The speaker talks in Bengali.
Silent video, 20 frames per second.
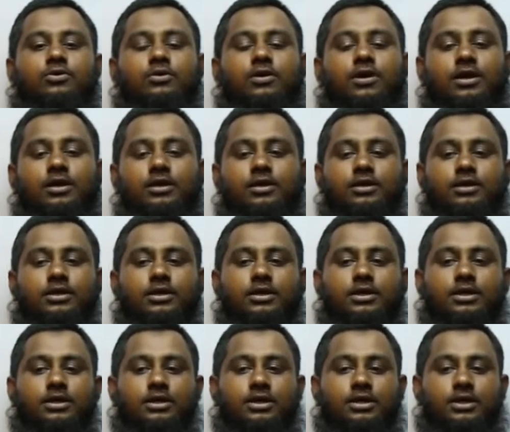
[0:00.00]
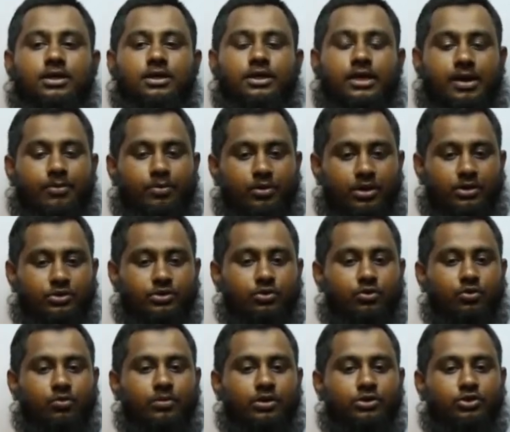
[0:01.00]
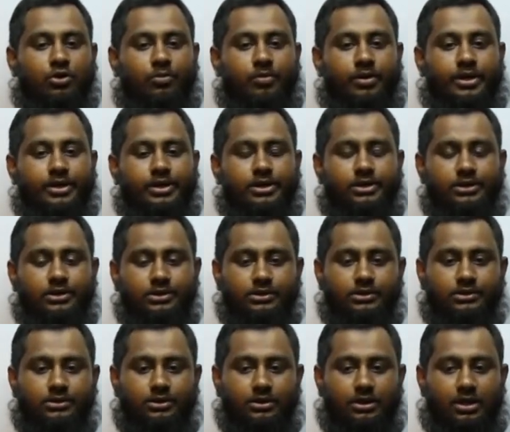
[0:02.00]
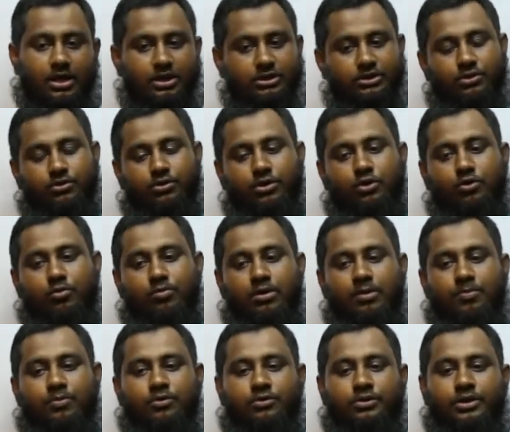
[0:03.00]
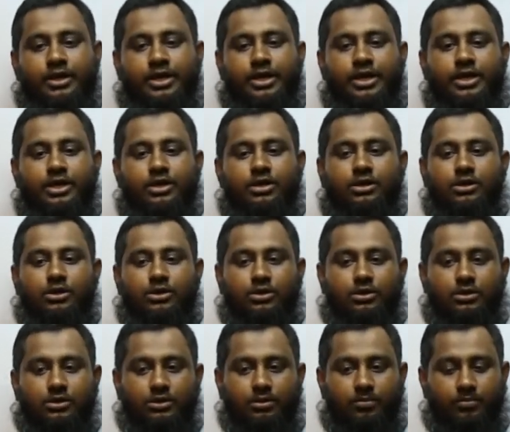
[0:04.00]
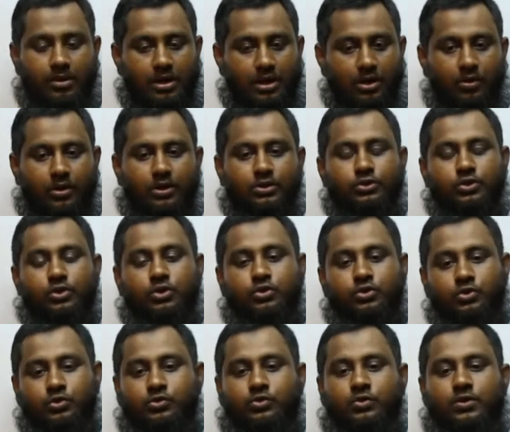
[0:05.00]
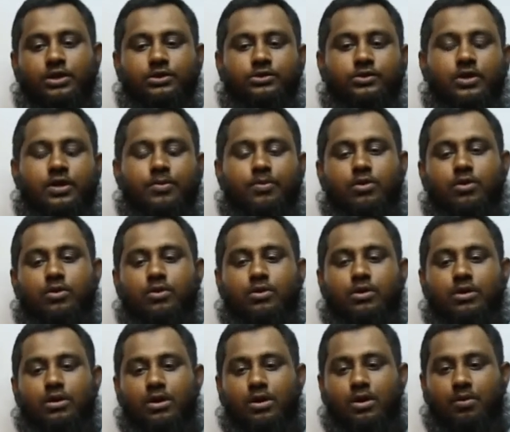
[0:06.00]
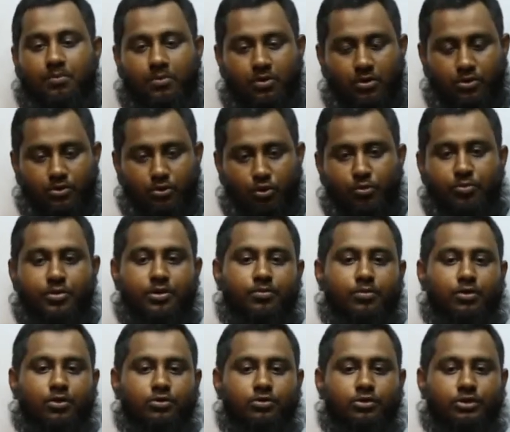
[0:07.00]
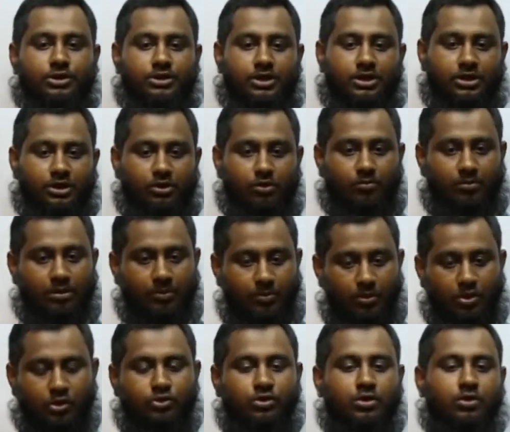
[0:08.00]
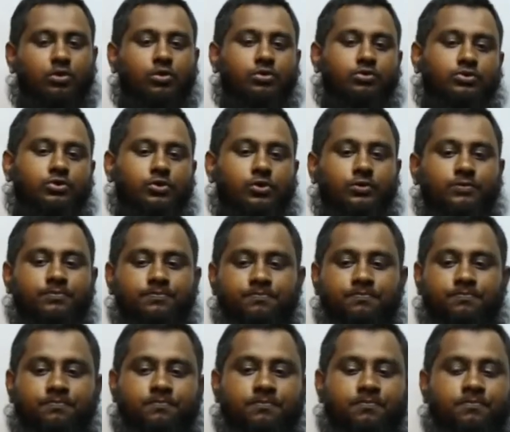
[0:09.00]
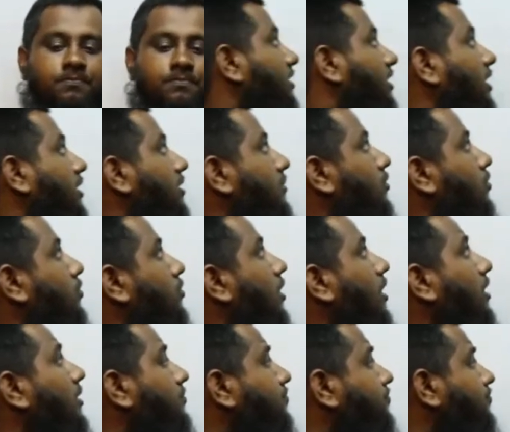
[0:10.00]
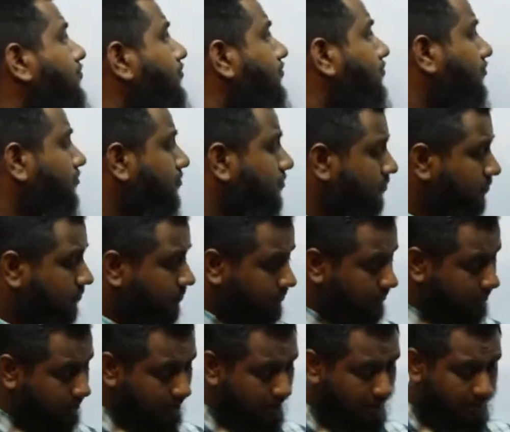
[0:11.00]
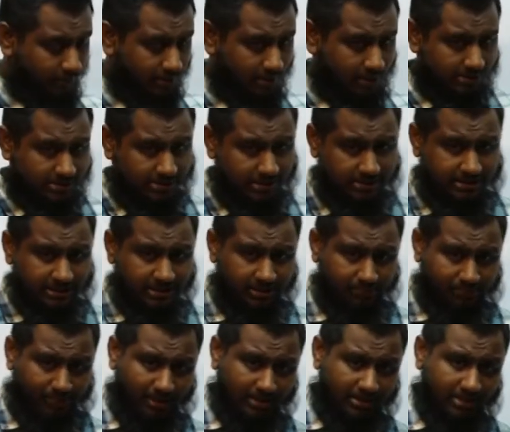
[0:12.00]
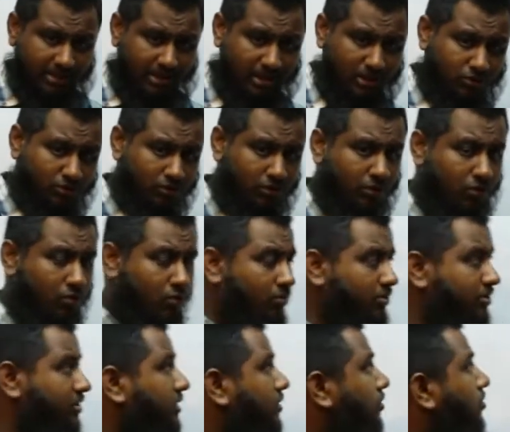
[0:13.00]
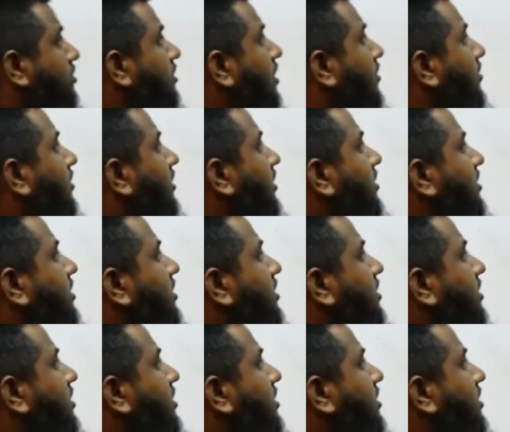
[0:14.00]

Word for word: বন্ধুরা কেমন আছো তোমরা সবাই আশা করি তোমরা প্রত্যেকেই ভালো আছো সুস্থ আছো এবং মন গভীর মনোযোগের সাথে তোমরা পড়াশোনা করছো শিক্ষার্থী বন্ধুরা আমরা আজকে যেই পার্টি নিয়ে আলোচনা করব সেটা হচ্ছে আমাদের